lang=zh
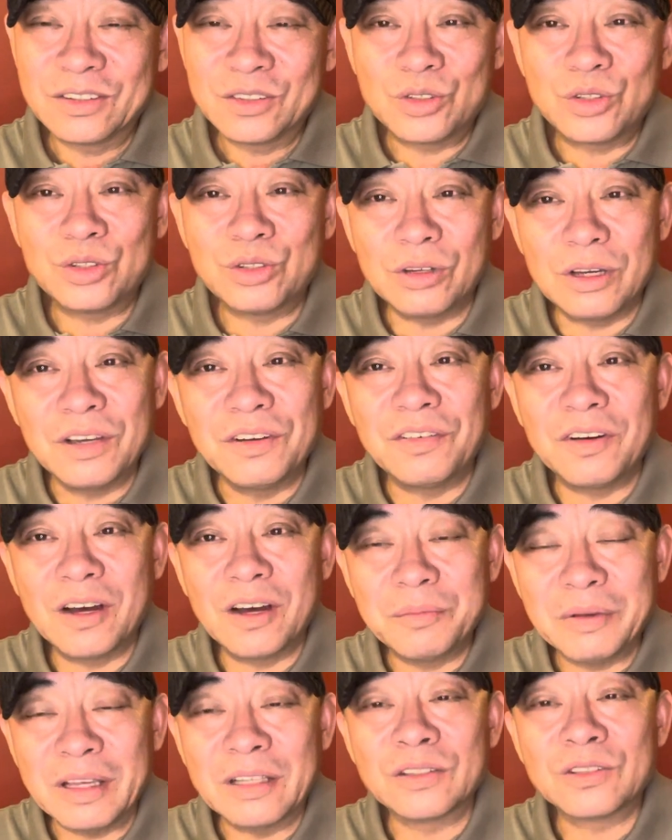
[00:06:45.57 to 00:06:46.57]
全方
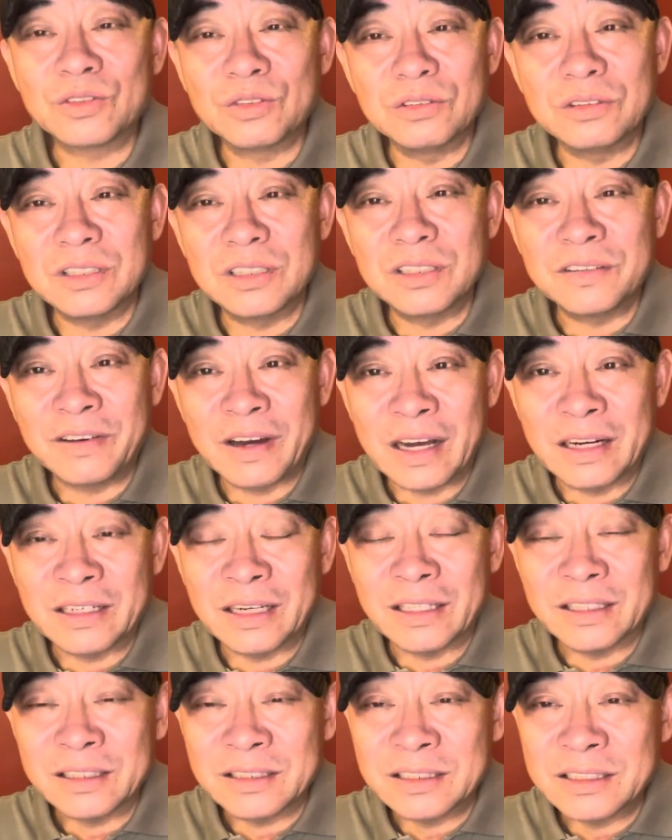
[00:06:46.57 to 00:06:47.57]
面综合发
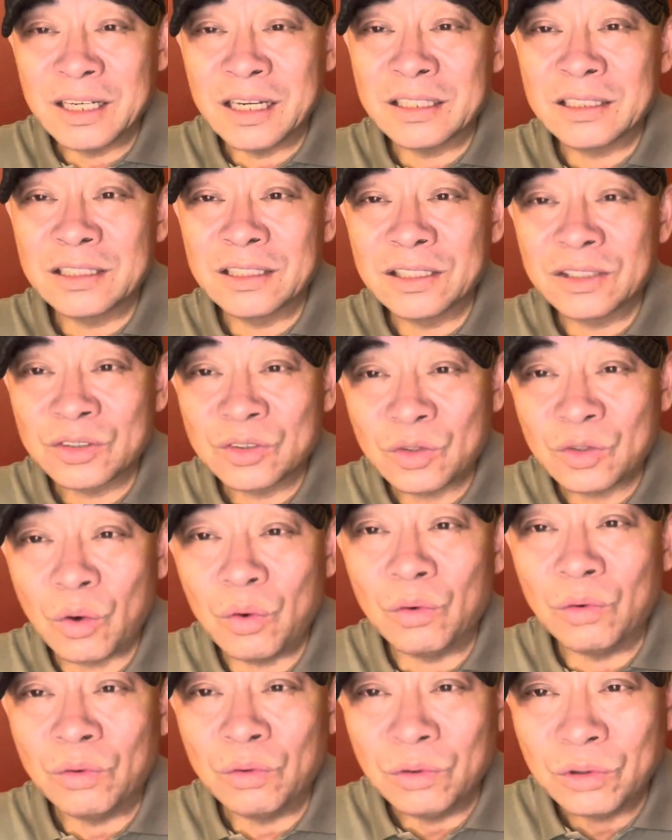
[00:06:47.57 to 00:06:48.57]
展的这样的一个
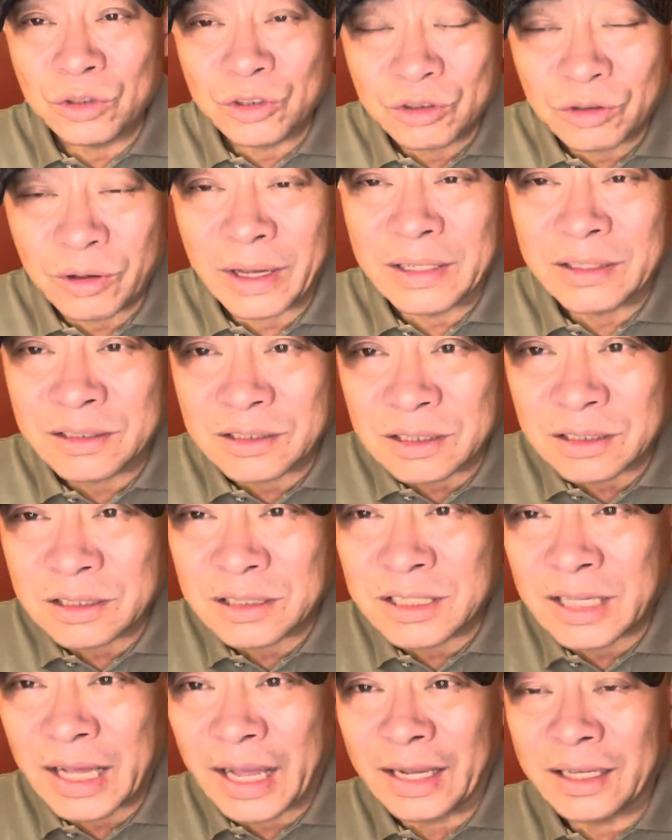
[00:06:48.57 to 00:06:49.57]
统帅之
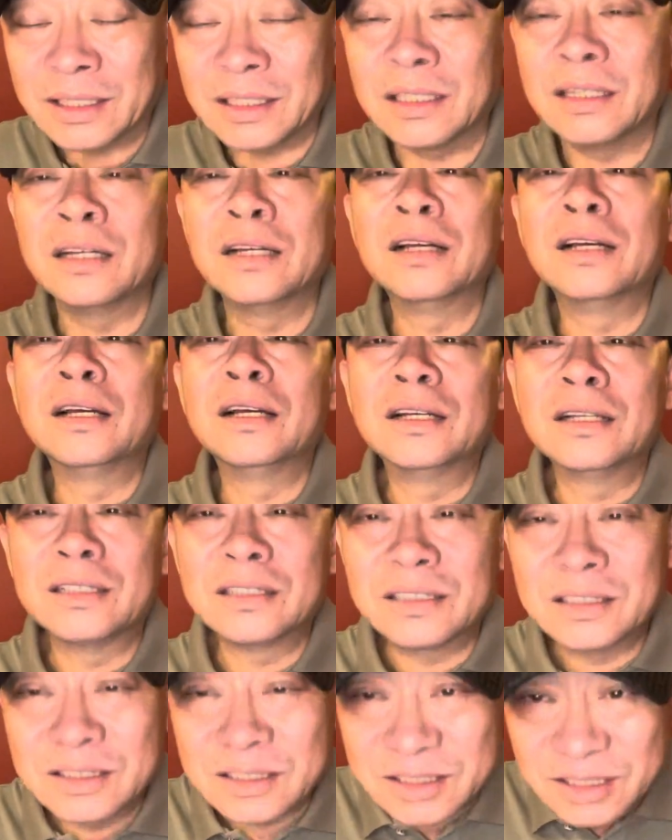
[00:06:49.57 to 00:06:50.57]
才的
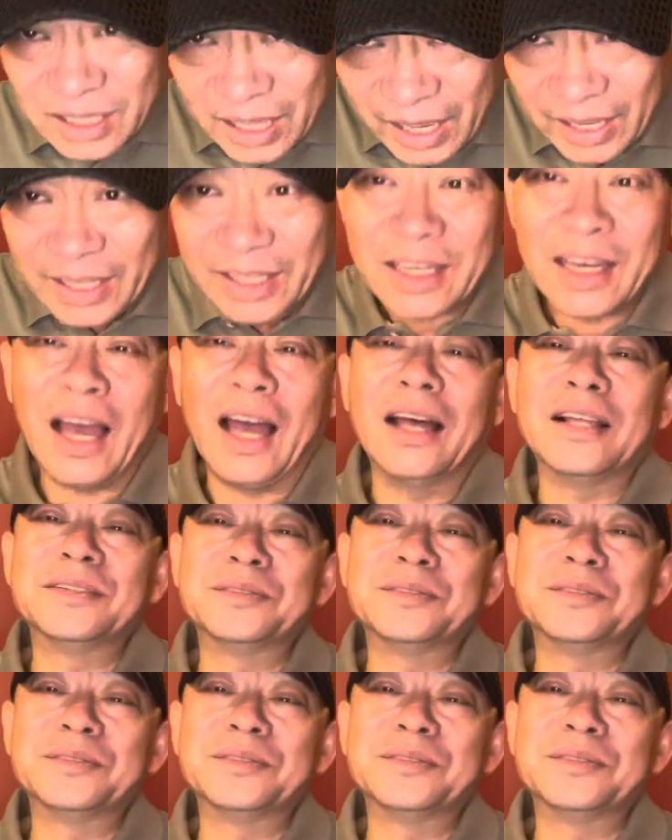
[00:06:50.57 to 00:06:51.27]
才干，